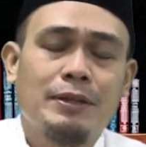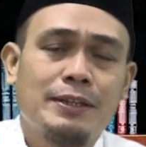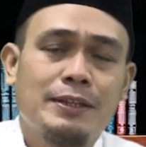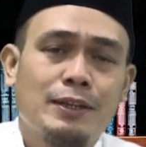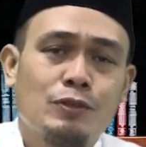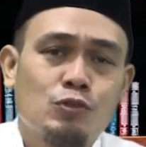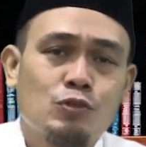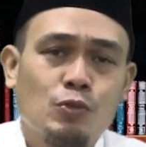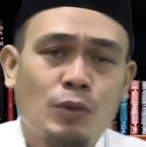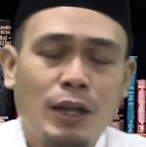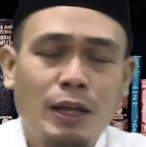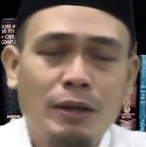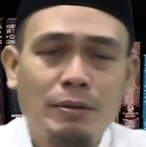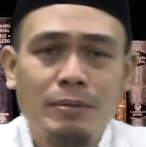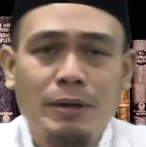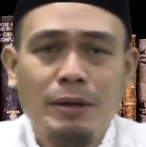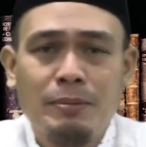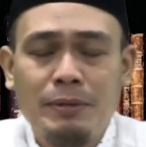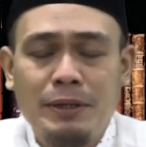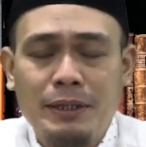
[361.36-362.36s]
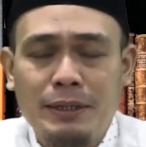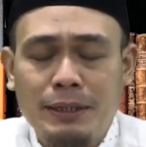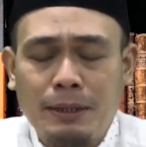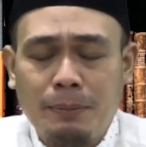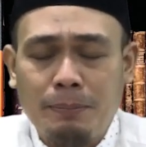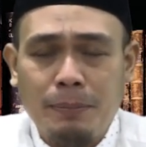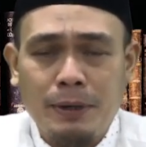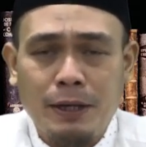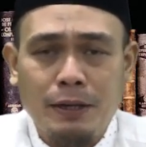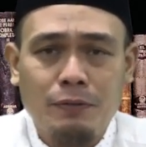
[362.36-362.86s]
majelis ulama
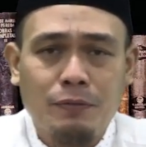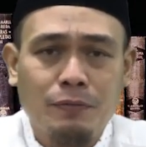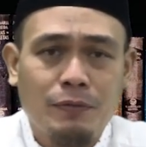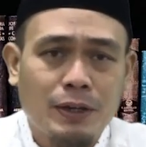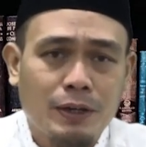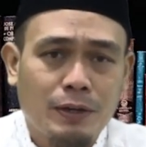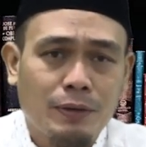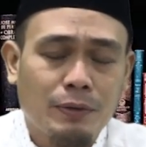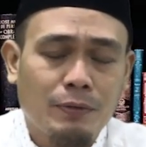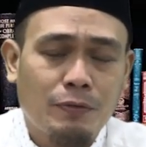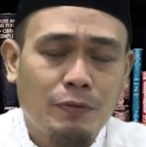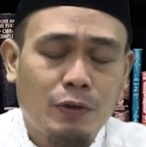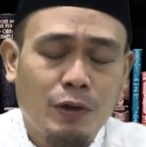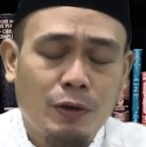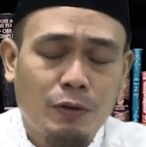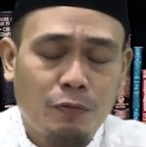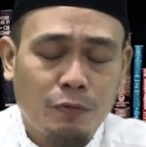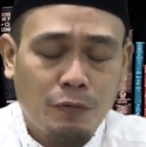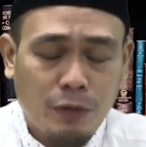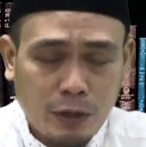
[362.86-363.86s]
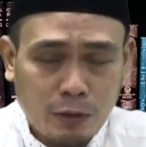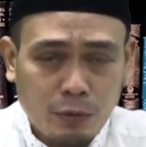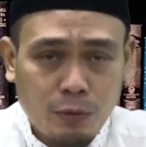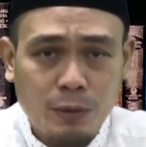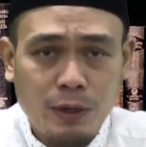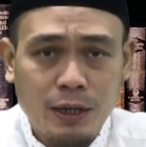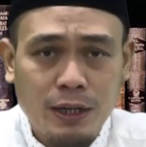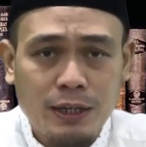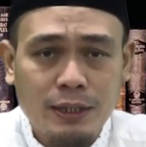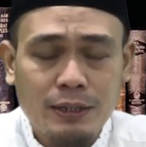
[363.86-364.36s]
menetapkan
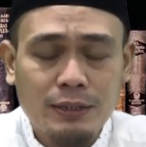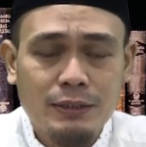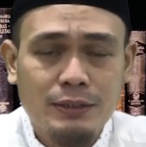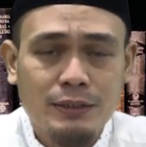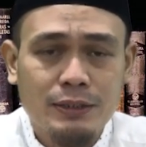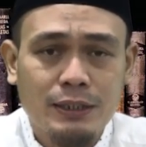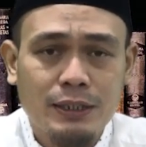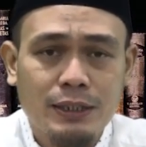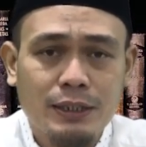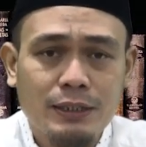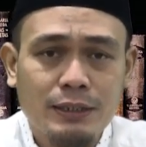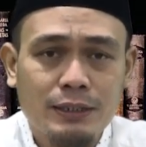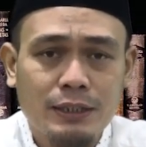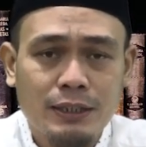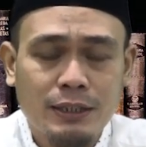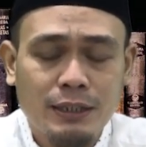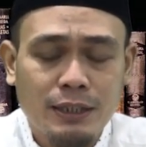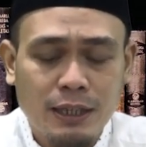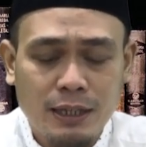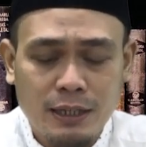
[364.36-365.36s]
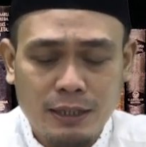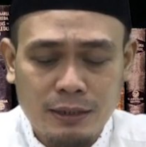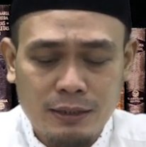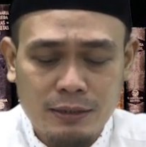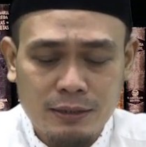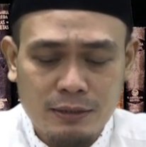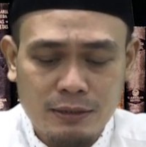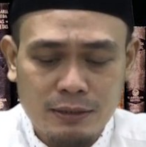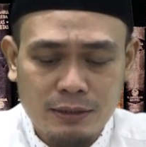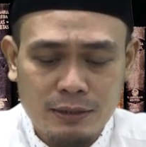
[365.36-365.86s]
fatwa ya
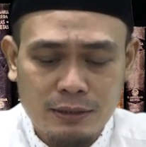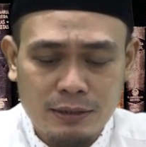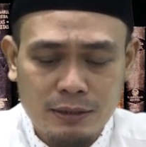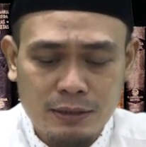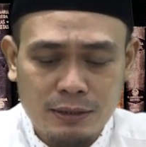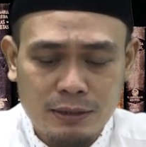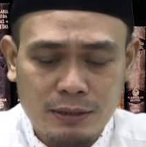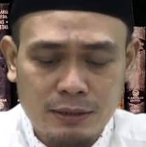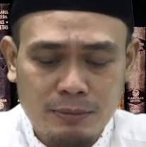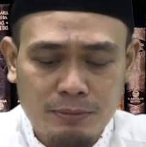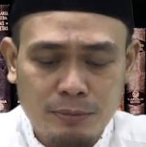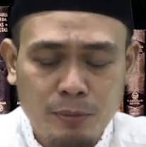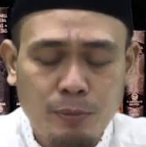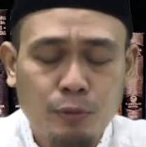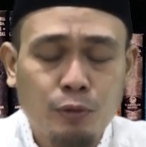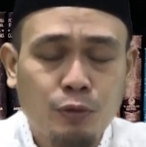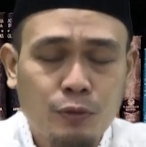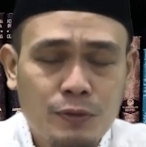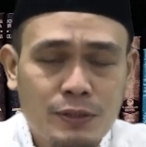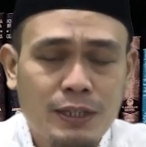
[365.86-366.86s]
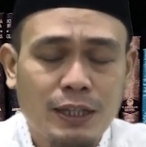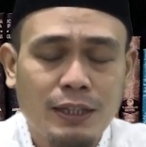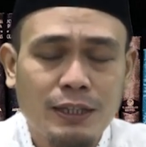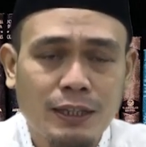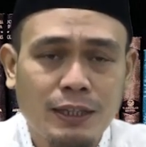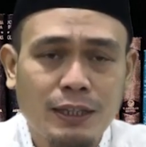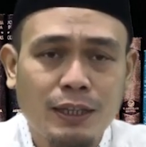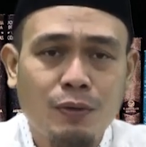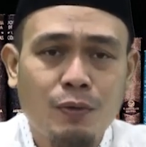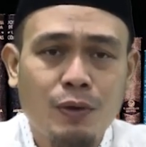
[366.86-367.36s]
tentang e, memutuskan
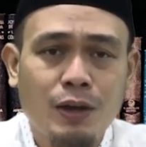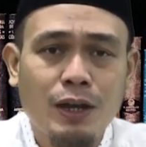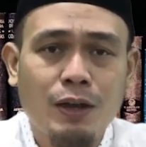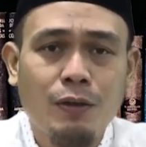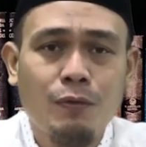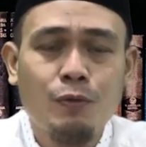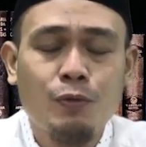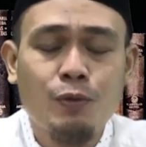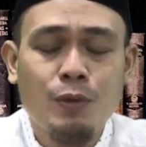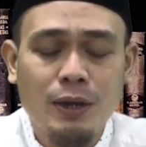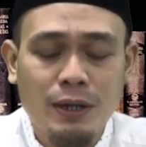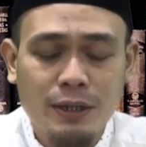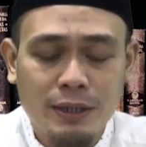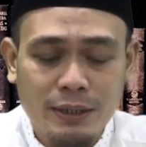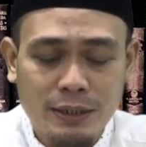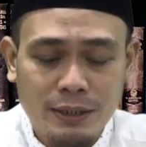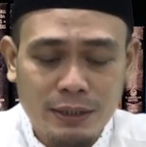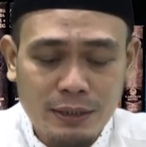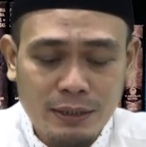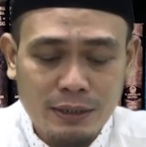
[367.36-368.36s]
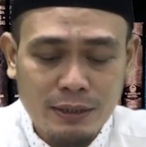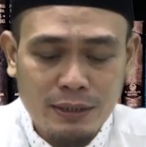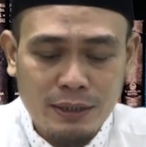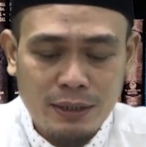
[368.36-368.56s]
tentang wakaf uang ini?